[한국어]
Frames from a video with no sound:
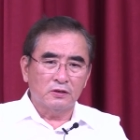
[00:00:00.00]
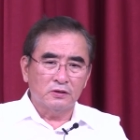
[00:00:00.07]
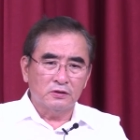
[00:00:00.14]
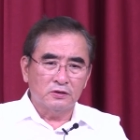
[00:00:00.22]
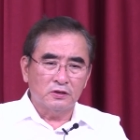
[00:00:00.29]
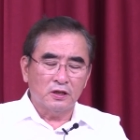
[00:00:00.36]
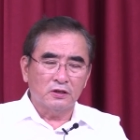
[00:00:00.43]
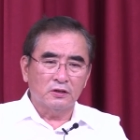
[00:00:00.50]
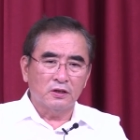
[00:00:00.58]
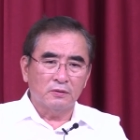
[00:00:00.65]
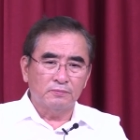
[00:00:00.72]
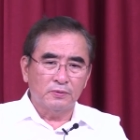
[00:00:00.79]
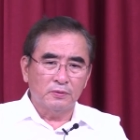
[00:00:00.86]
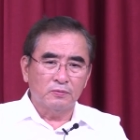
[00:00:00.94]

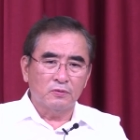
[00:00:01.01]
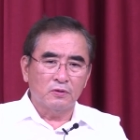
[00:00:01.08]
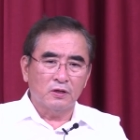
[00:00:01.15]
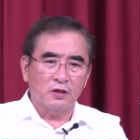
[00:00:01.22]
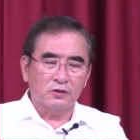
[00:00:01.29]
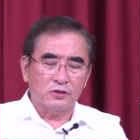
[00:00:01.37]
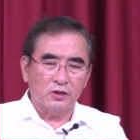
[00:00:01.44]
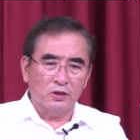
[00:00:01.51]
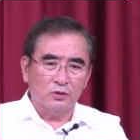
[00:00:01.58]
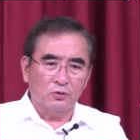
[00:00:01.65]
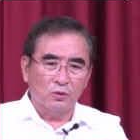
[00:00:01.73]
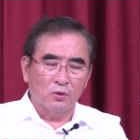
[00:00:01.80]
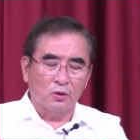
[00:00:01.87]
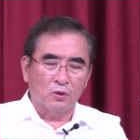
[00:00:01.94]
헌장이나 법과
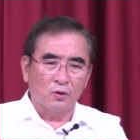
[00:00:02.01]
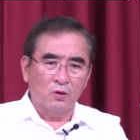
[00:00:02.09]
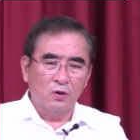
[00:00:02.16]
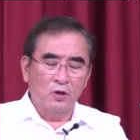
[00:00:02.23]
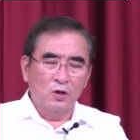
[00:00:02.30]
제도